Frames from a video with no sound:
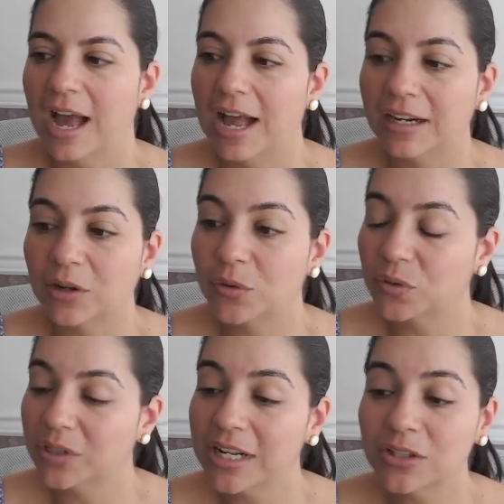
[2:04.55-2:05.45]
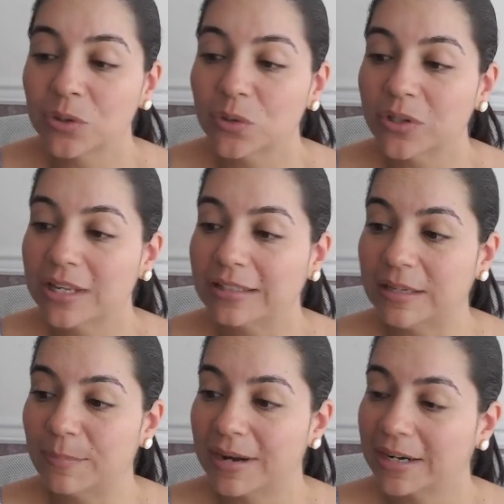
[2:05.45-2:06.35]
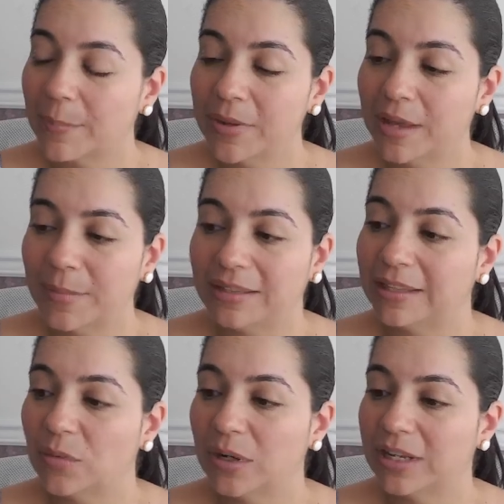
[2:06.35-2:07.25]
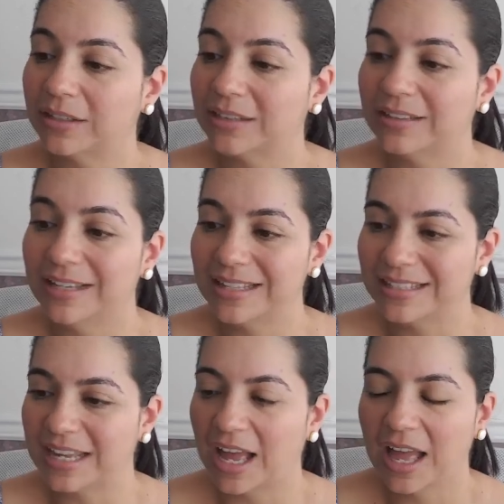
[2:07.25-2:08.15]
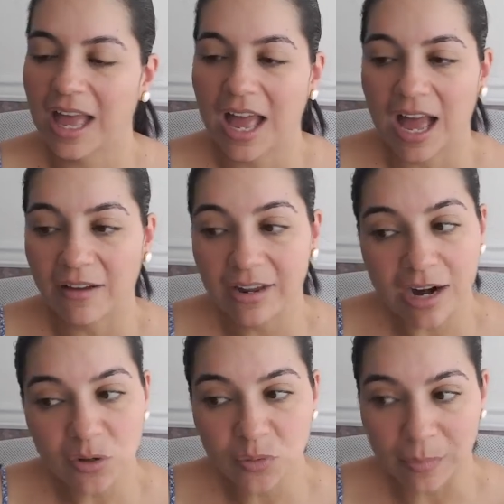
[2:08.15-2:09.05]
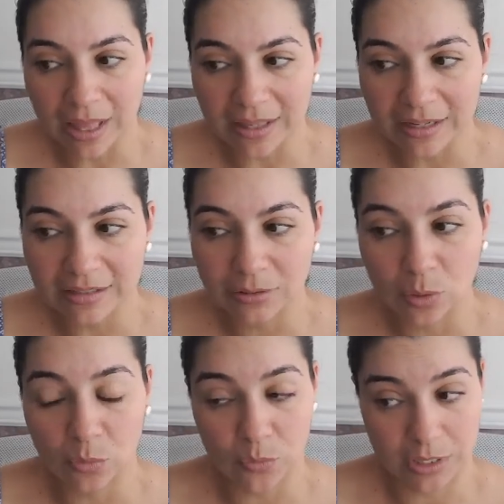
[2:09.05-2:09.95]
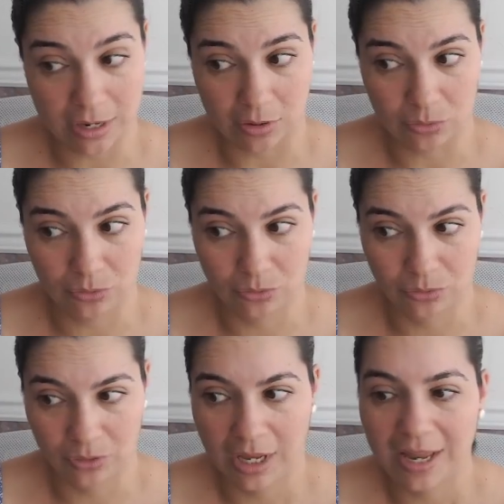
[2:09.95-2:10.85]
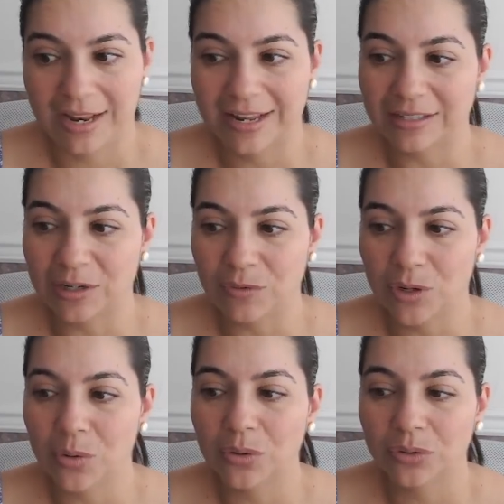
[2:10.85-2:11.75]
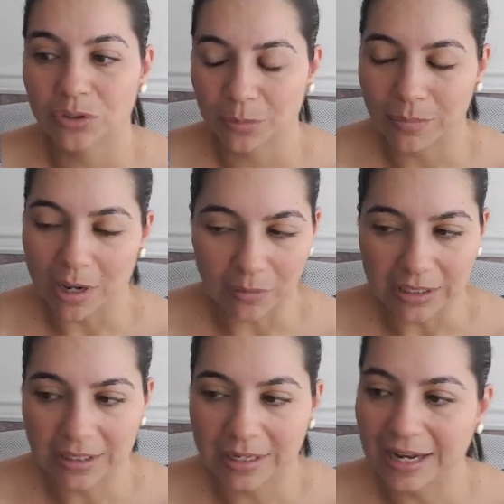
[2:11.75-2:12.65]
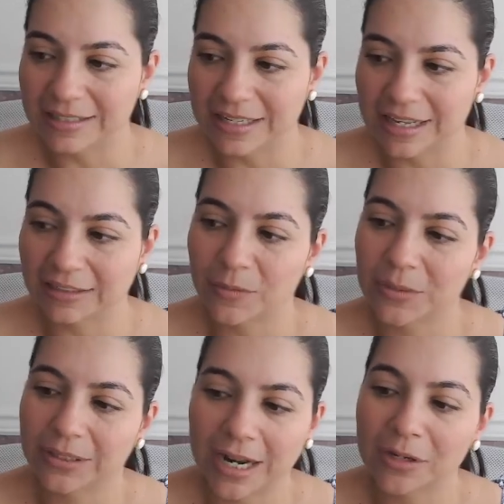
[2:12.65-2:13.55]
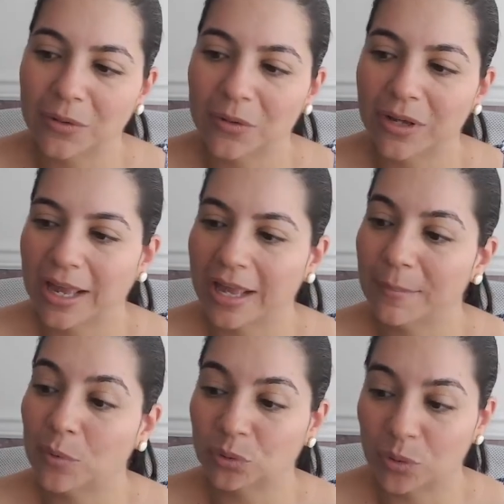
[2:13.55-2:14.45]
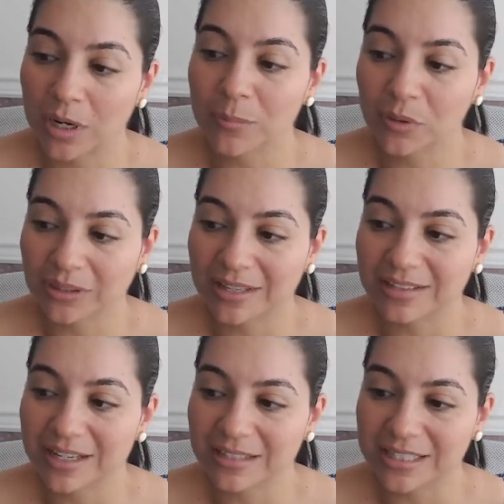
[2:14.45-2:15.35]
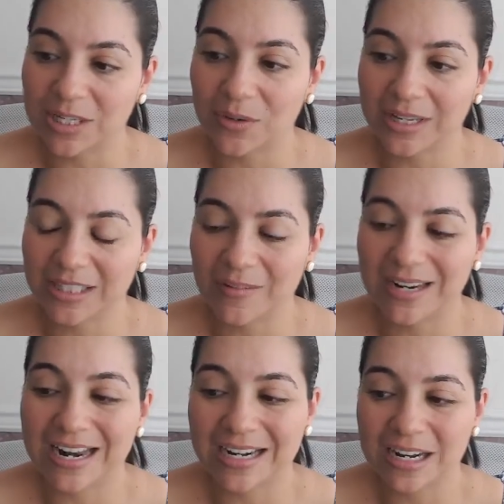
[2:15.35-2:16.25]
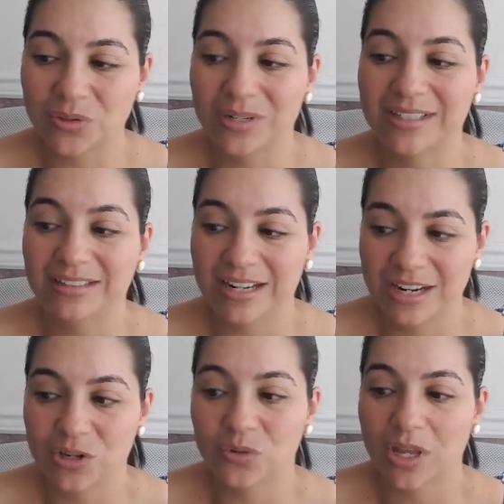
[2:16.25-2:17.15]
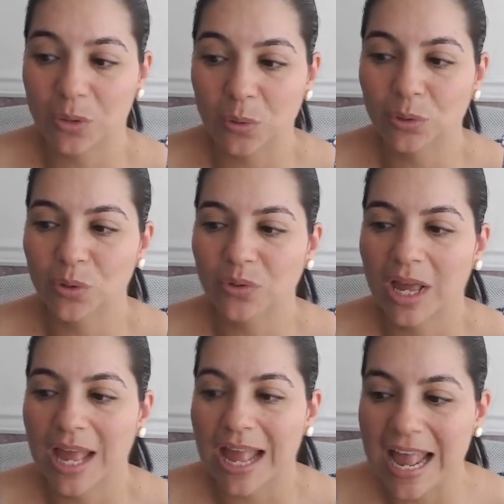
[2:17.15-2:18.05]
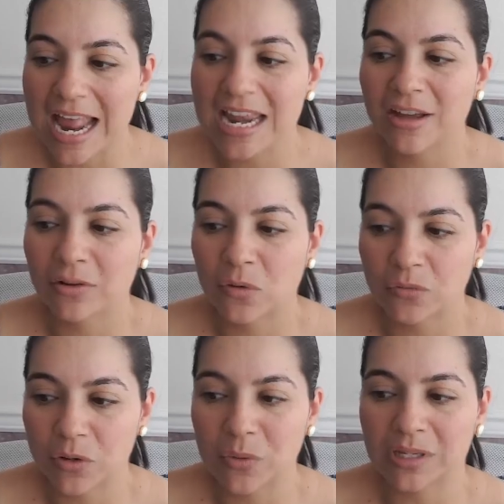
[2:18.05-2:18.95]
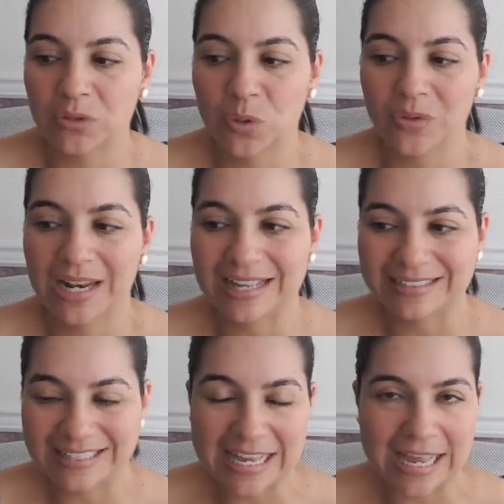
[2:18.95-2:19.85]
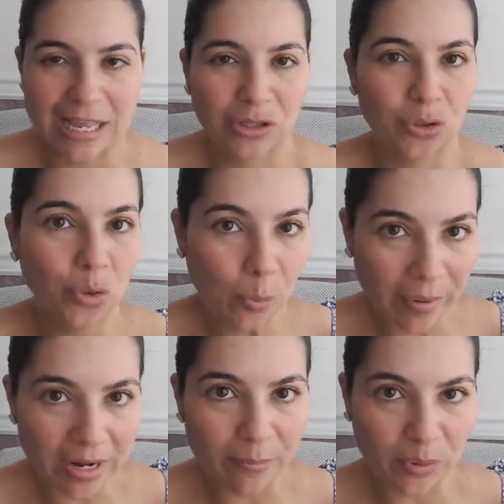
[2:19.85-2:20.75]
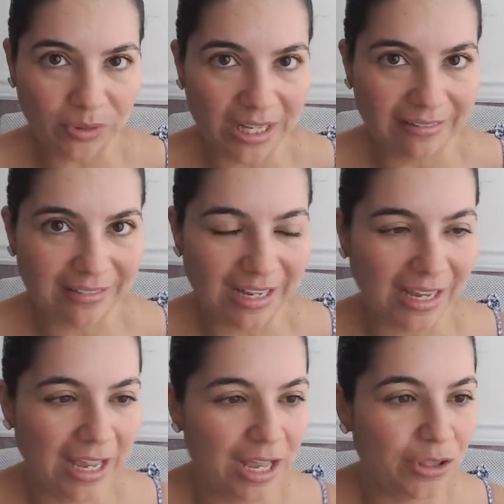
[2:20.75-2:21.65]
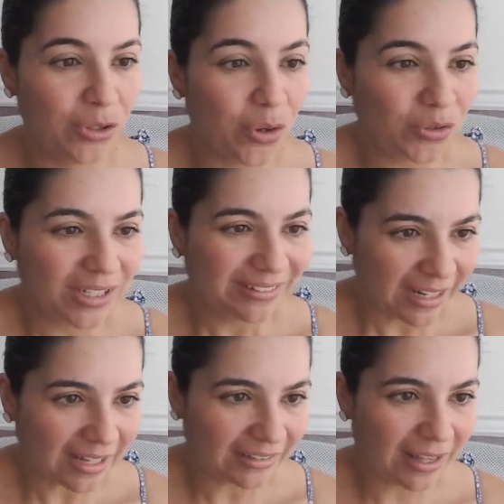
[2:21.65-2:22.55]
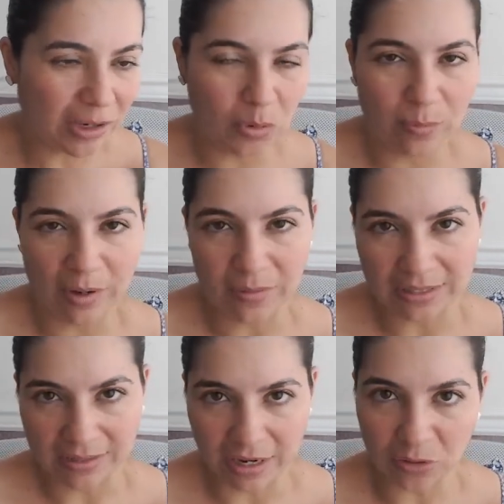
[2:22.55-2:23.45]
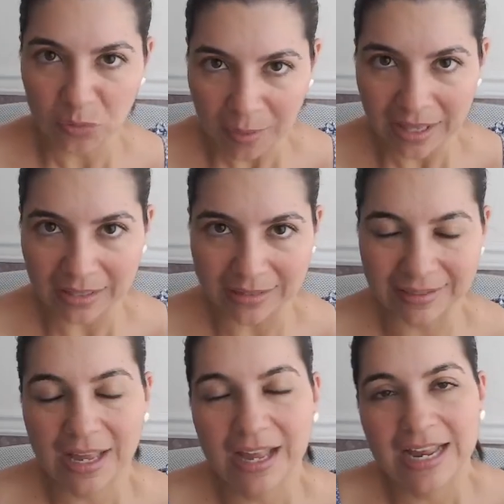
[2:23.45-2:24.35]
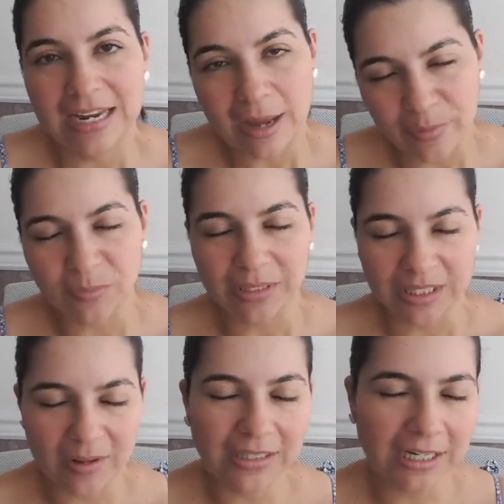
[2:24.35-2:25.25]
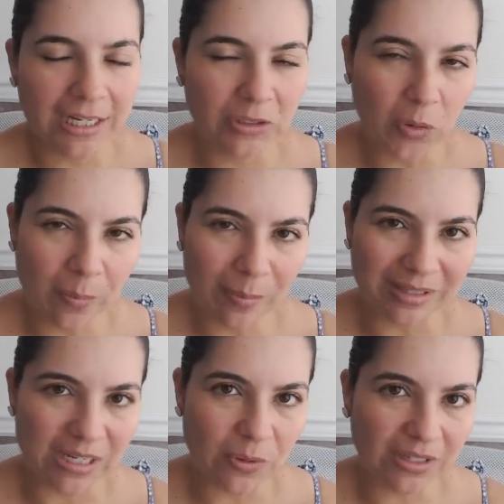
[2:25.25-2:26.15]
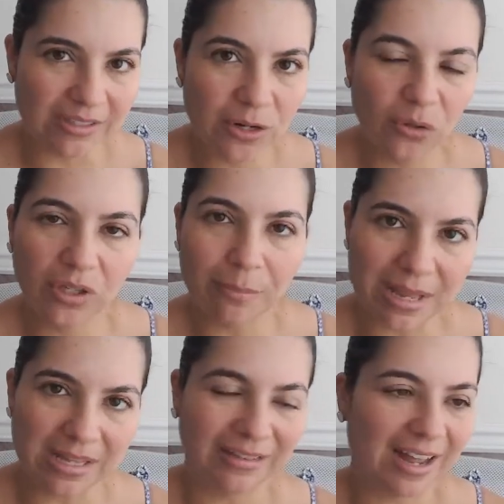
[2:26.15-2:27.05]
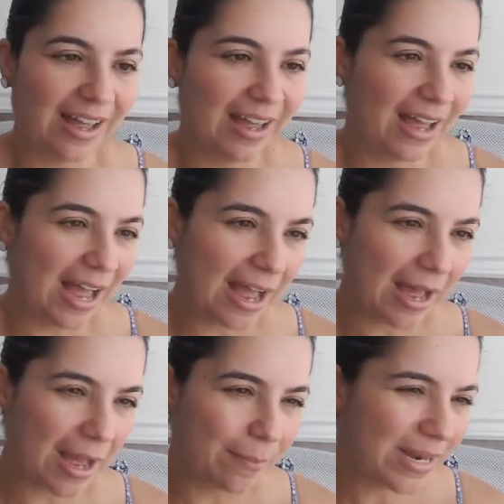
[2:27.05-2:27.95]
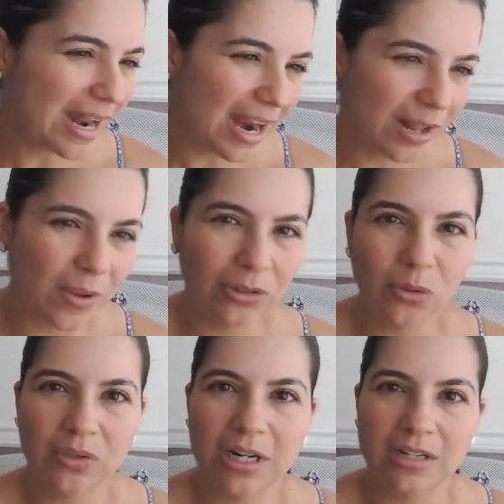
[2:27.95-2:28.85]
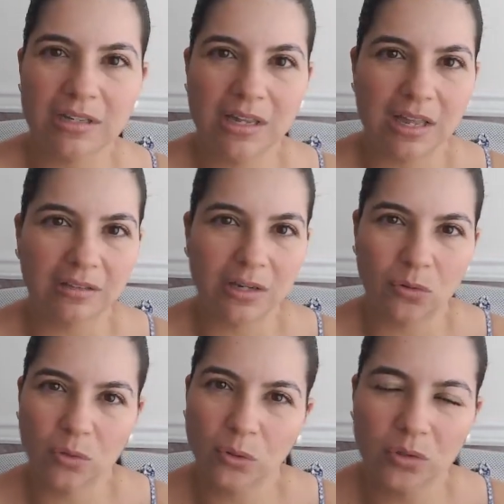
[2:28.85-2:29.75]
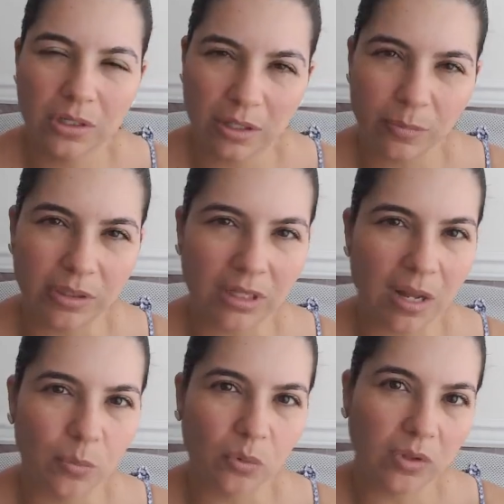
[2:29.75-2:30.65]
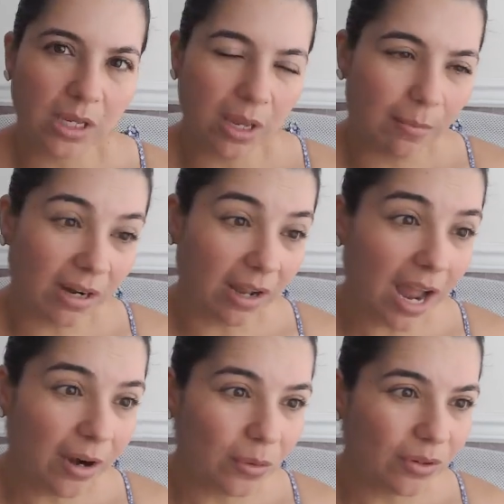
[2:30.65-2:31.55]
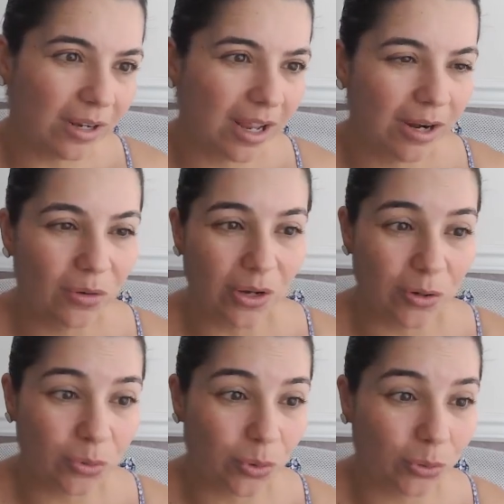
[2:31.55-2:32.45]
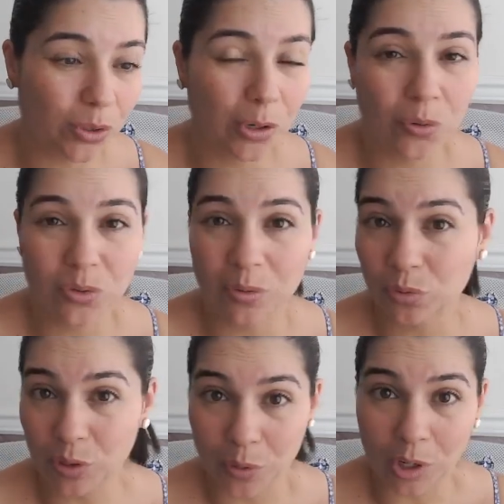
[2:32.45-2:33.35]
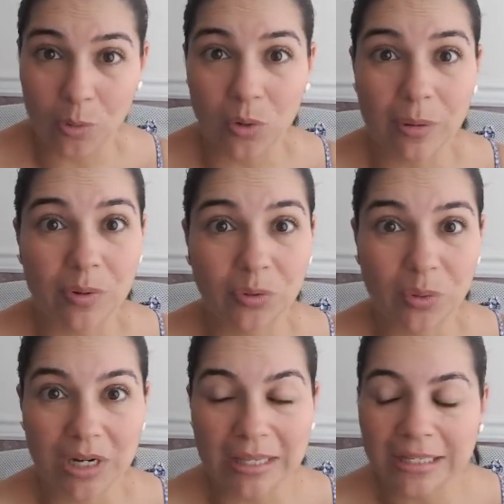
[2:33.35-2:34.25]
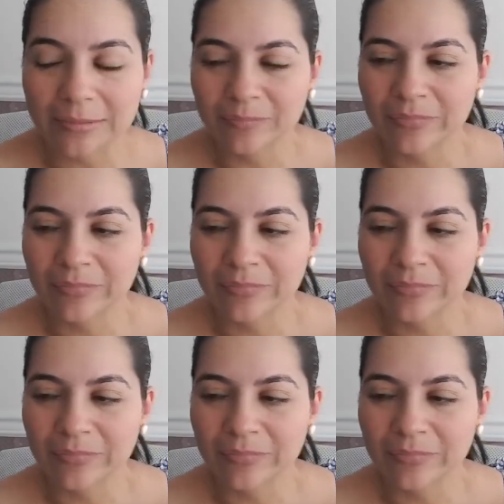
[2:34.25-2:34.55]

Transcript: Al reconocer esto, se disipa rápidamente cualquier tendencia a ver a los padres como villanos. Escribió John Bowley, el psiquiatra británico que mostró la importancia decisiva que tienen las relaciones entre niños y adultos en la configuración de la psique, súper importante. No se trata de culpabilizar a los padres. La perspectiva de la negación compasiva sí nos invita a mirar eventos de la niñez que nosotros interpretamos y que marcaron lo que nosotros reconocemos ahora como la personalidad.